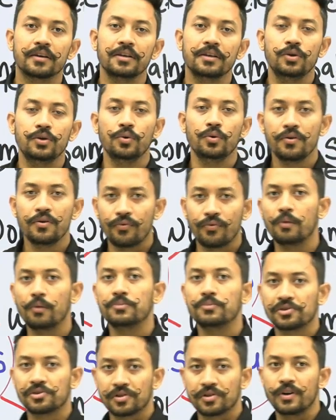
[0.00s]
यूनिफॉर्म
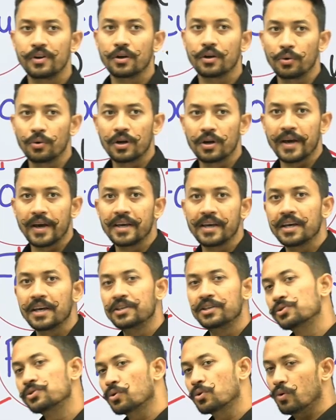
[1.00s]
जो सिविल कोड लाएंगे
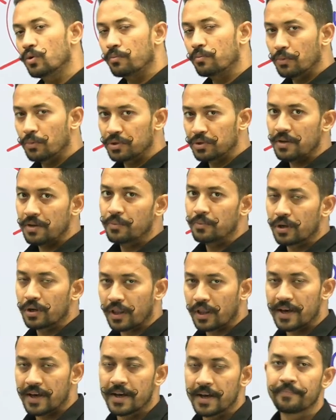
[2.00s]
जिसको मोदी बोल
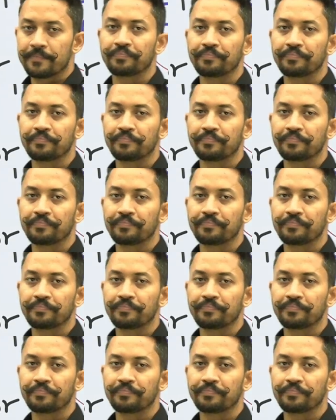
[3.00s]
रहे हैं